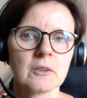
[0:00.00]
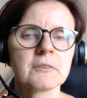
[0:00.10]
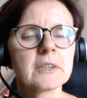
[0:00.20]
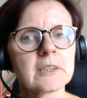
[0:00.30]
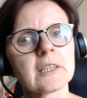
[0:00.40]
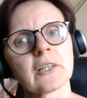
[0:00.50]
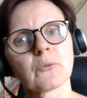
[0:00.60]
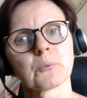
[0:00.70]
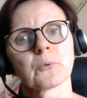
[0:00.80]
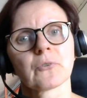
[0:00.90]
wie ihr denn das
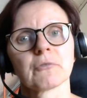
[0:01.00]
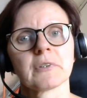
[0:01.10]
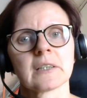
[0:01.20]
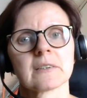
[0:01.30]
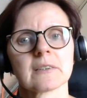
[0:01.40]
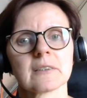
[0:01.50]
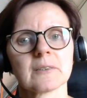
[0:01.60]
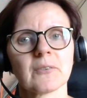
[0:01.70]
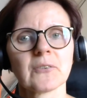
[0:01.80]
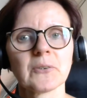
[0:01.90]
Buch so fandet.
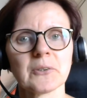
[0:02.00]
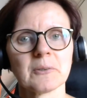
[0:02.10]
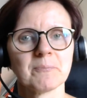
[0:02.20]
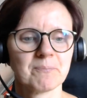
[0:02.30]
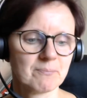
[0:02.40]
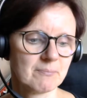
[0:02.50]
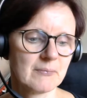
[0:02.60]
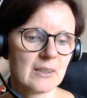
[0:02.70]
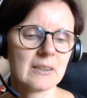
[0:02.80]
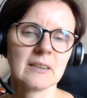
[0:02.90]
So,
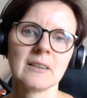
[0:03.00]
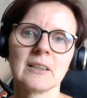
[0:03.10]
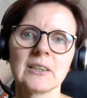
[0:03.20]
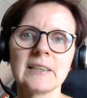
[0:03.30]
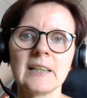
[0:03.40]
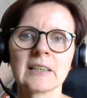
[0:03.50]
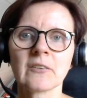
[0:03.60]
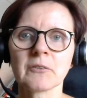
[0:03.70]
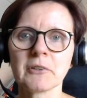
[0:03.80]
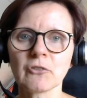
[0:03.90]
ja, dann
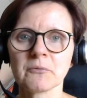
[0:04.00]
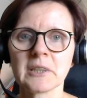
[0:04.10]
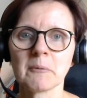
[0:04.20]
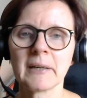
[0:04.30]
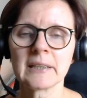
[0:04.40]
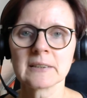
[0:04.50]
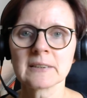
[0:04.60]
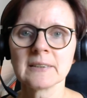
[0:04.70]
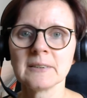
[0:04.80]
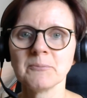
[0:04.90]
sind wir schon wieder am
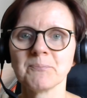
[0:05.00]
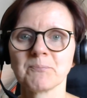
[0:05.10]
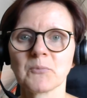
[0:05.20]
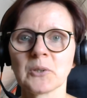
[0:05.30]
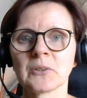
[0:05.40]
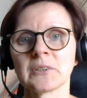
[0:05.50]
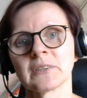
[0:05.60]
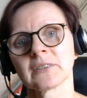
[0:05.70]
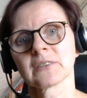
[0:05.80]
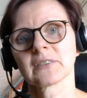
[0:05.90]
Ende
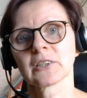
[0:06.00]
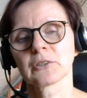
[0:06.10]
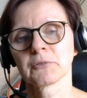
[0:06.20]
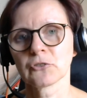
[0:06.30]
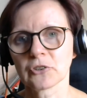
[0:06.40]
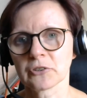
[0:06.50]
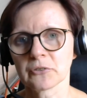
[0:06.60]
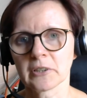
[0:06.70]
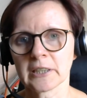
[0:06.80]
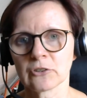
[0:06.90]
und ich wünsche euch
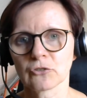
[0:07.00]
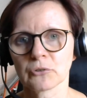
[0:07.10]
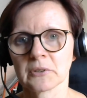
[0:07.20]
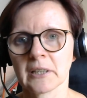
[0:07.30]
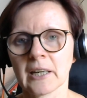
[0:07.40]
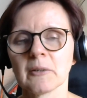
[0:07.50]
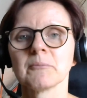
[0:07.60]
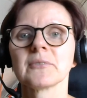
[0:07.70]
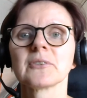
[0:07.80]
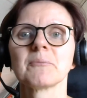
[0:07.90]
noch einen schönen
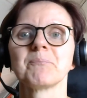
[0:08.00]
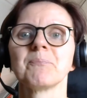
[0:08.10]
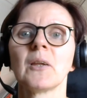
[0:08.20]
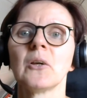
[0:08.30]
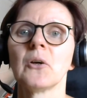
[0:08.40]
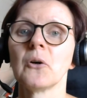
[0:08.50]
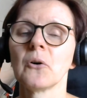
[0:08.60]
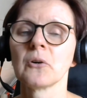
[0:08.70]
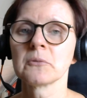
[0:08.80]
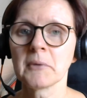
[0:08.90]
Abend
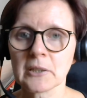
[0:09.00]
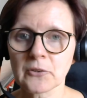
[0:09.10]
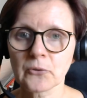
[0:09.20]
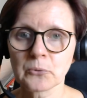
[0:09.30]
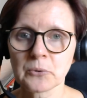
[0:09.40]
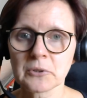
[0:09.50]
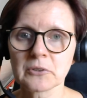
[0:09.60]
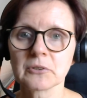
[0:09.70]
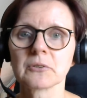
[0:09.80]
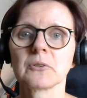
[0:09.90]
und macht es
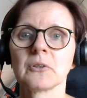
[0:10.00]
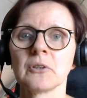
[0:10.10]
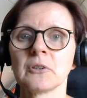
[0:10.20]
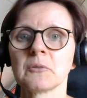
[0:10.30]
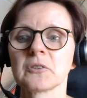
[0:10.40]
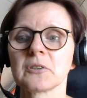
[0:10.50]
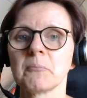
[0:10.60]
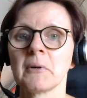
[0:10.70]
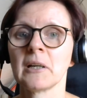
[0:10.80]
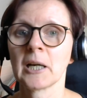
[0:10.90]
gut und
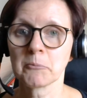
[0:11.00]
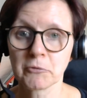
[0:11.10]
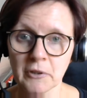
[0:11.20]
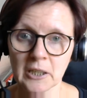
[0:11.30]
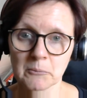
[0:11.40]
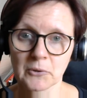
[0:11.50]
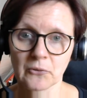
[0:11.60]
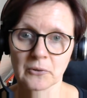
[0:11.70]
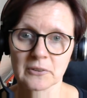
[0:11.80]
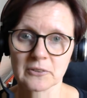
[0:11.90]
bleibt vor allem
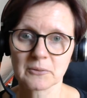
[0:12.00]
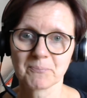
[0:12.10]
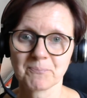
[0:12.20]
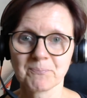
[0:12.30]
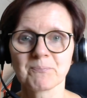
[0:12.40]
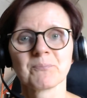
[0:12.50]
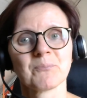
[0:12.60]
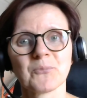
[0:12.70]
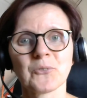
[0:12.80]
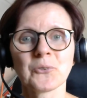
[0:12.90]
gesund.
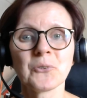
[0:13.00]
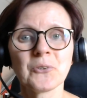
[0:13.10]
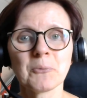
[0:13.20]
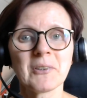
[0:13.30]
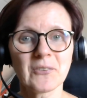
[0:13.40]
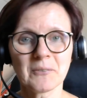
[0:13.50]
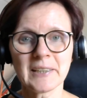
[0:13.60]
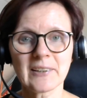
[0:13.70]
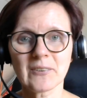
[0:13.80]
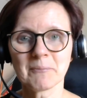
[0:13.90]
Tschüss, bis zum
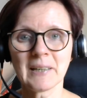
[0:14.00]
nächsten